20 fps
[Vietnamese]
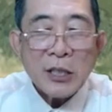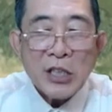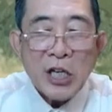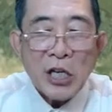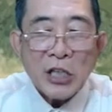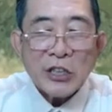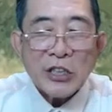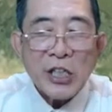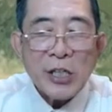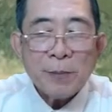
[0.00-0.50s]
trực
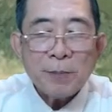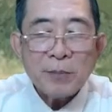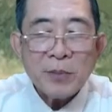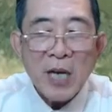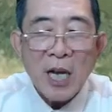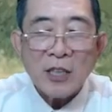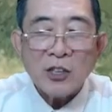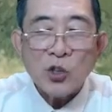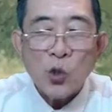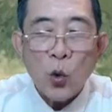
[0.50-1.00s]
tiếp
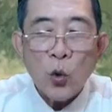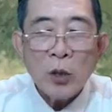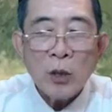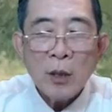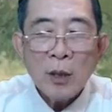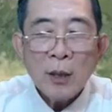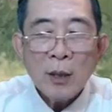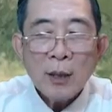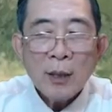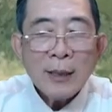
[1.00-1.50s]
nện xuống
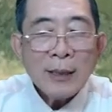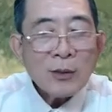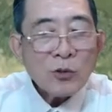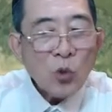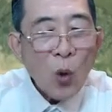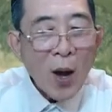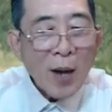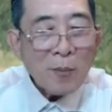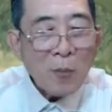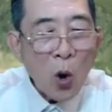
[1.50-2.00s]

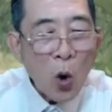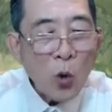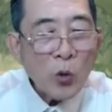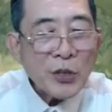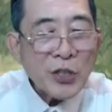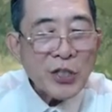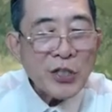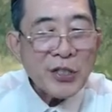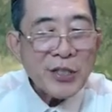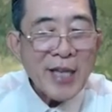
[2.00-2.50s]
toàn bộ
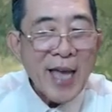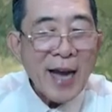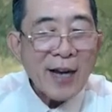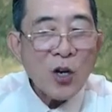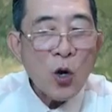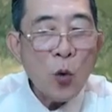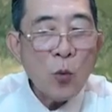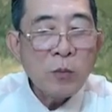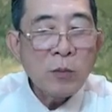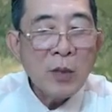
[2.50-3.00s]
trường nhạc
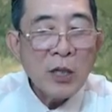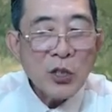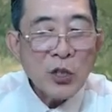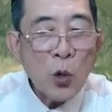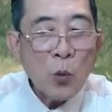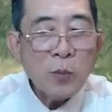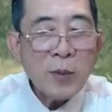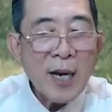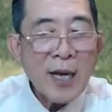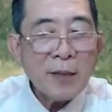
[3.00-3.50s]
cung
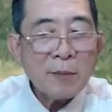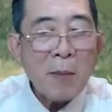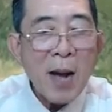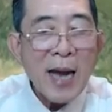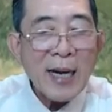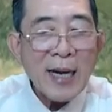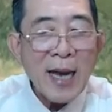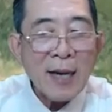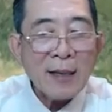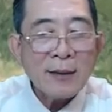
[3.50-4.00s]
rung lên
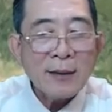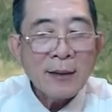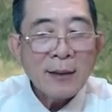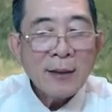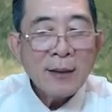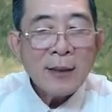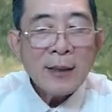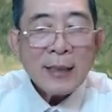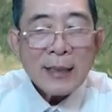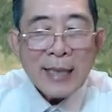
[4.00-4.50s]
ba lần.
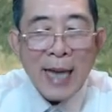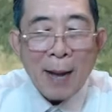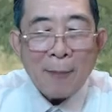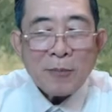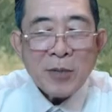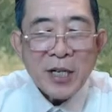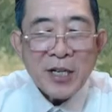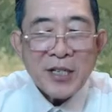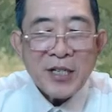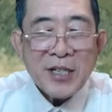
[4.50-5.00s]

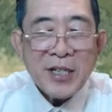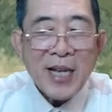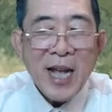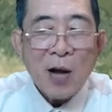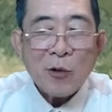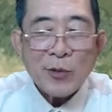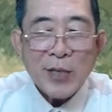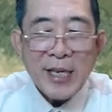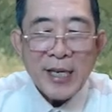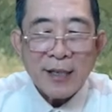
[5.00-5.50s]
Đám người
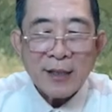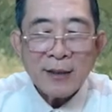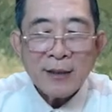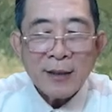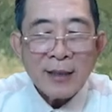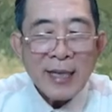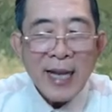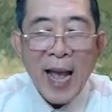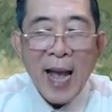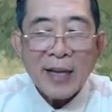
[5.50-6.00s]
cao diễn
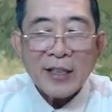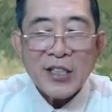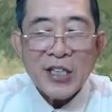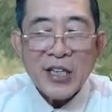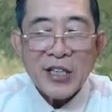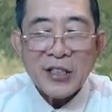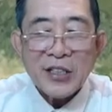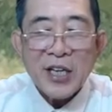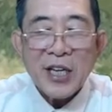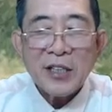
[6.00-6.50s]
ngạc
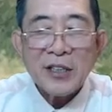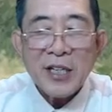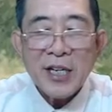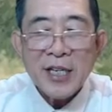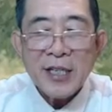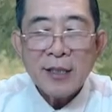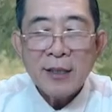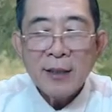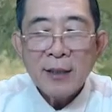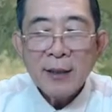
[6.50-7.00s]
nhiên chết
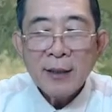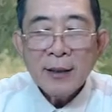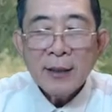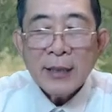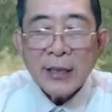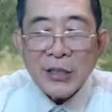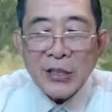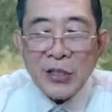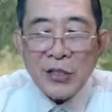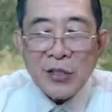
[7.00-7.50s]
đi.
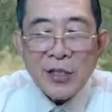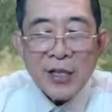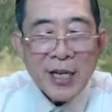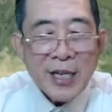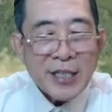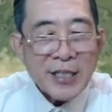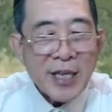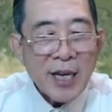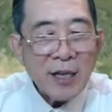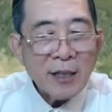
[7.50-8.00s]
Trước
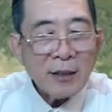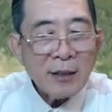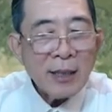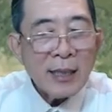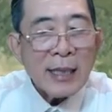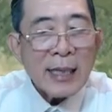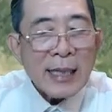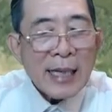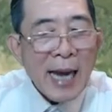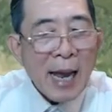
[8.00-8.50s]
khi chết,
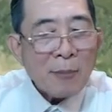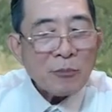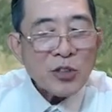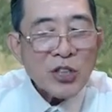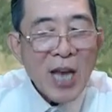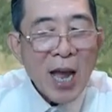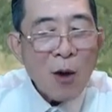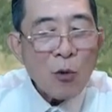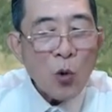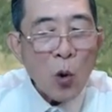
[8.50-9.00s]
làm
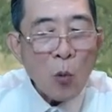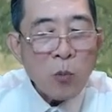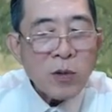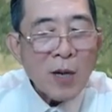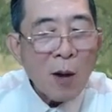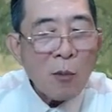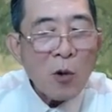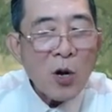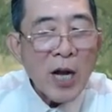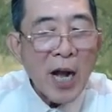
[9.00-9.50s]
sao cũng
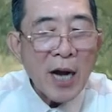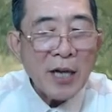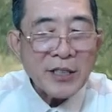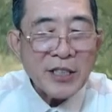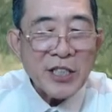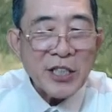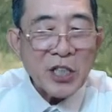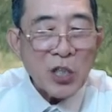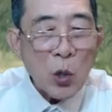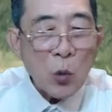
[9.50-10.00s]
không có ngờ
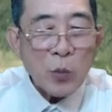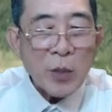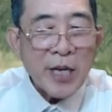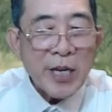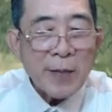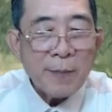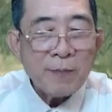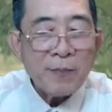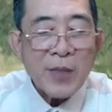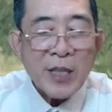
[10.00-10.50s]
được Lục
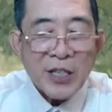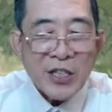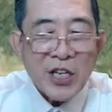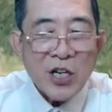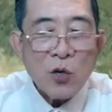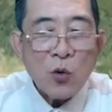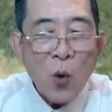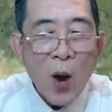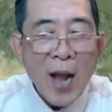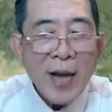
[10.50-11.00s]
Khiêm dứt
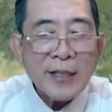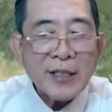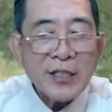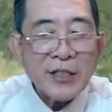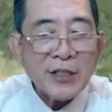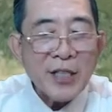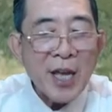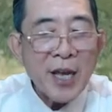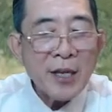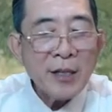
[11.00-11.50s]
khoát như
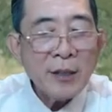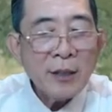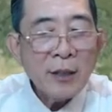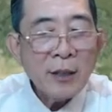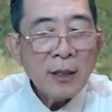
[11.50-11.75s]
thế.